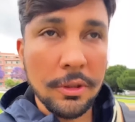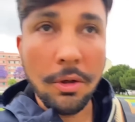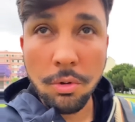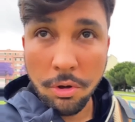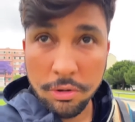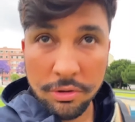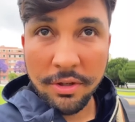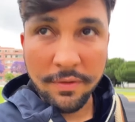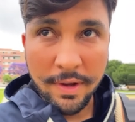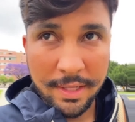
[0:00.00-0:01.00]
não
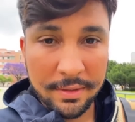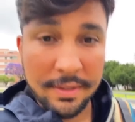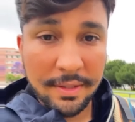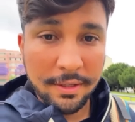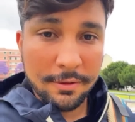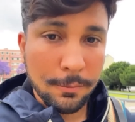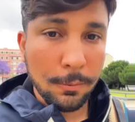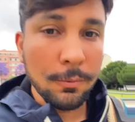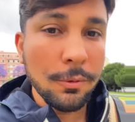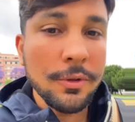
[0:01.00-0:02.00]
gosto de falar nesses
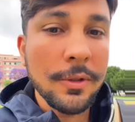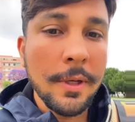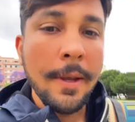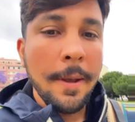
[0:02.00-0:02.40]
assuntos,